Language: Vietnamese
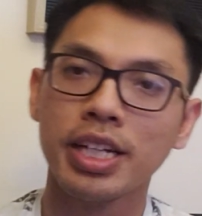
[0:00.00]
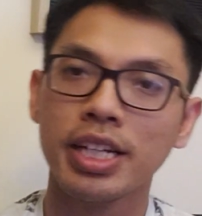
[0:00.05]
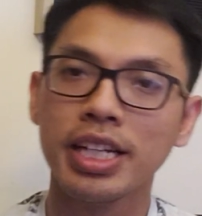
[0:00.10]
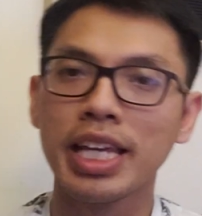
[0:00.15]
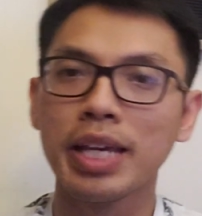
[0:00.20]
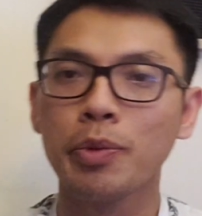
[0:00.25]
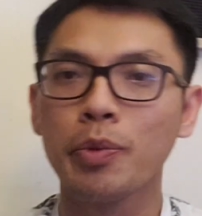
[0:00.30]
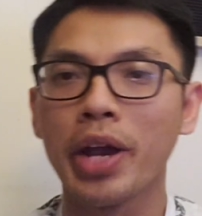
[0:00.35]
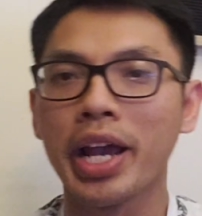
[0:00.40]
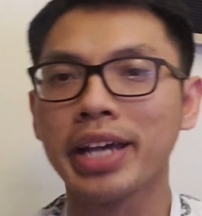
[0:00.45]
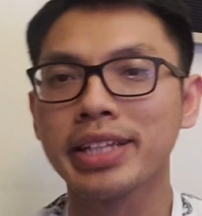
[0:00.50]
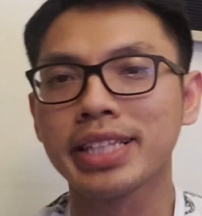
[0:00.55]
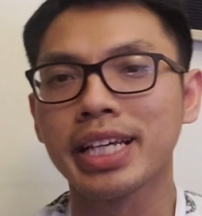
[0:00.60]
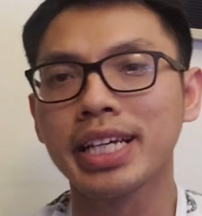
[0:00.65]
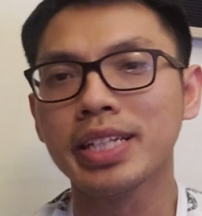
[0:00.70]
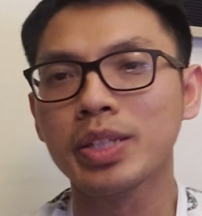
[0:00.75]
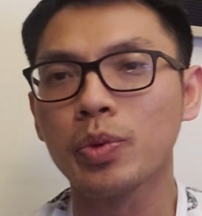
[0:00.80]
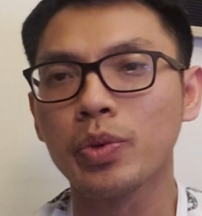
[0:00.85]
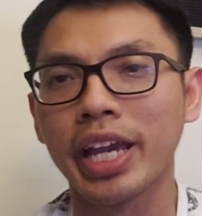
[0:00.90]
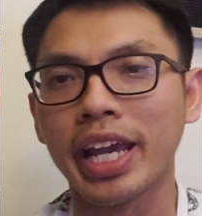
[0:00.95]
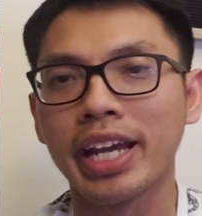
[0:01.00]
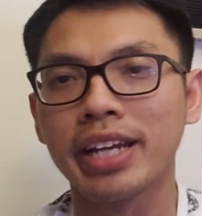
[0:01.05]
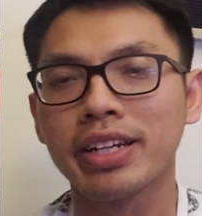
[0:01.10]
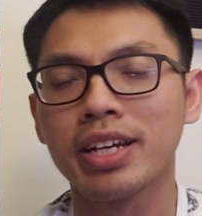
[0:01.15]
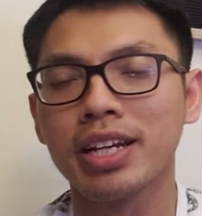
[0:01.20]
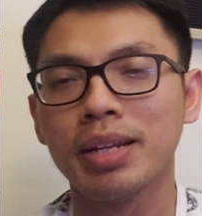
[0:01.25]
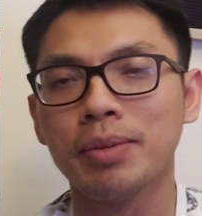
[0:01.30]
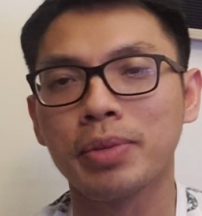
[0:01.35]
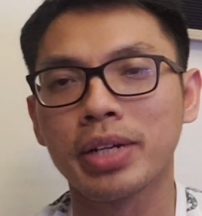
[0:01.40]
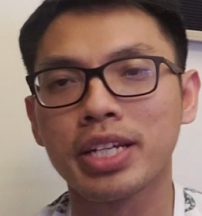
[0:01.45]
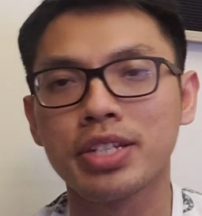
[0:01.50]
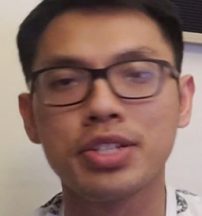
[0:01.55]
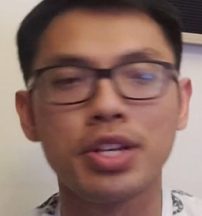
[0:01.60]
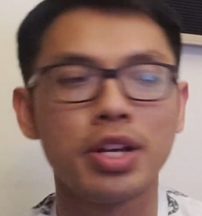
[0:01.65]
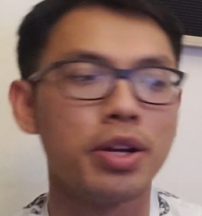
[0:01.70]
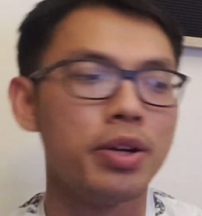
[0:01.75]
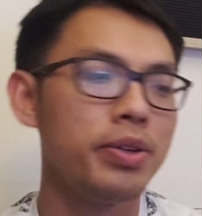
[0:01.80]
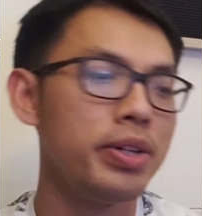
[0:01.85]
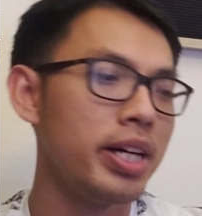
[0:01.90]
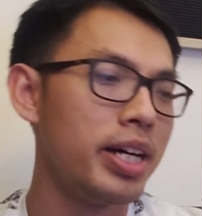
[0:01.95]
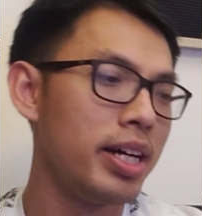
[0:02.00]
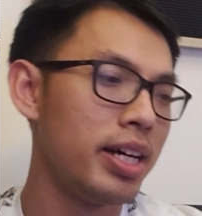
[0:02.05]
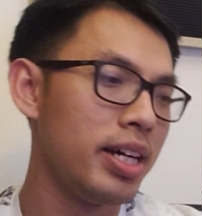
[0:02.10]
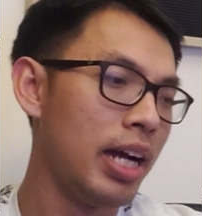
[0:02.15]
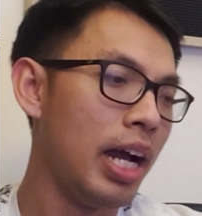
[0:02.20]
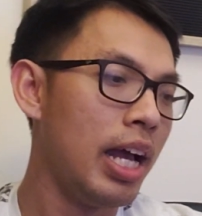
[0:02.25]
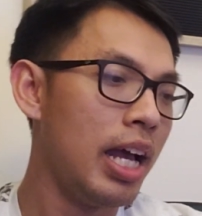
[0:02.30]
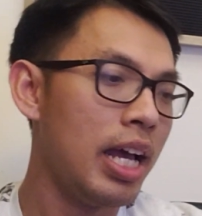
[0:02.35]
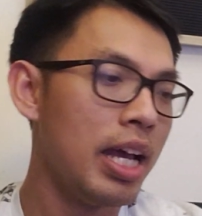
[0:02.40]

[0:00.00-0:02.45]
liên quan tới chú ngạn đó là một cái show